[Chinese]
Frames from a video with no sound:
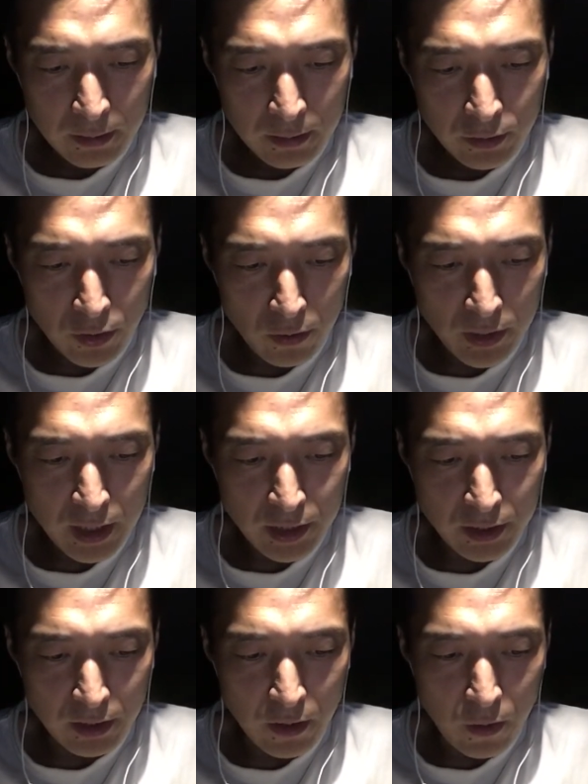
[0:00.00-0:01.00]
从业
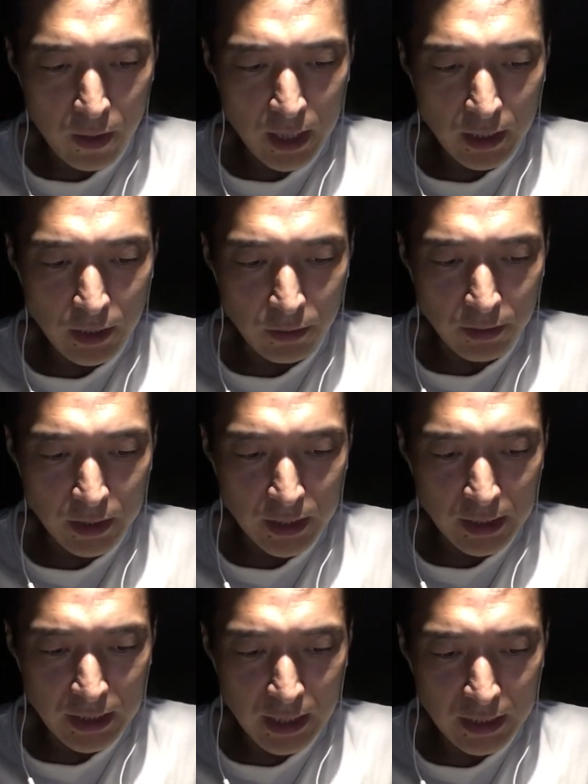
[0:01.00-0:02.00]
者会有一些
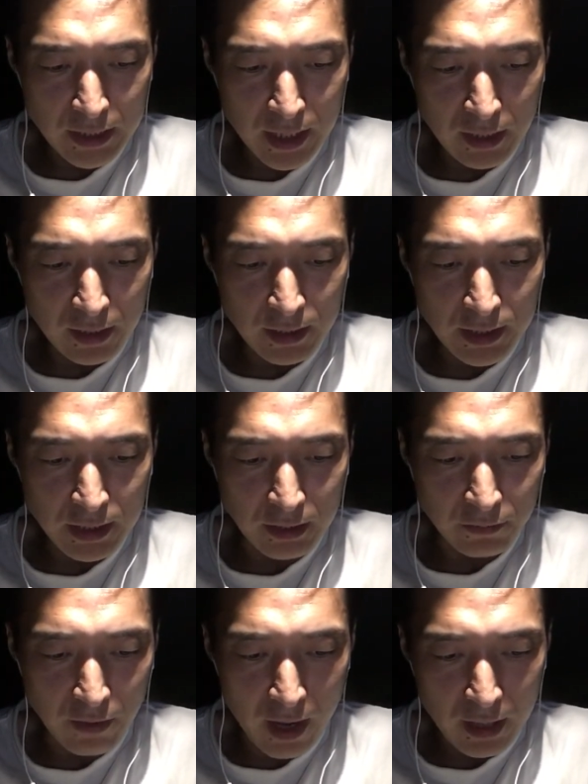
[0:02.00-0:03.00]
借鉴和启
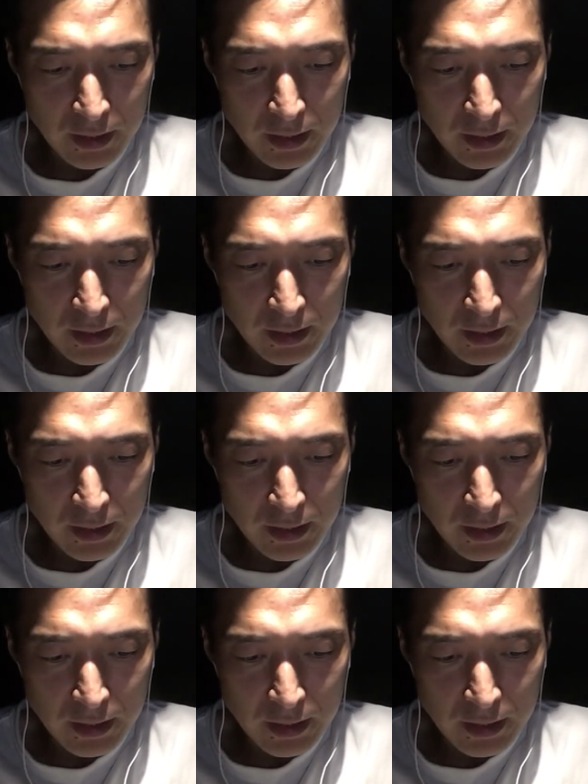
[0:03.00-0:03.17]
发。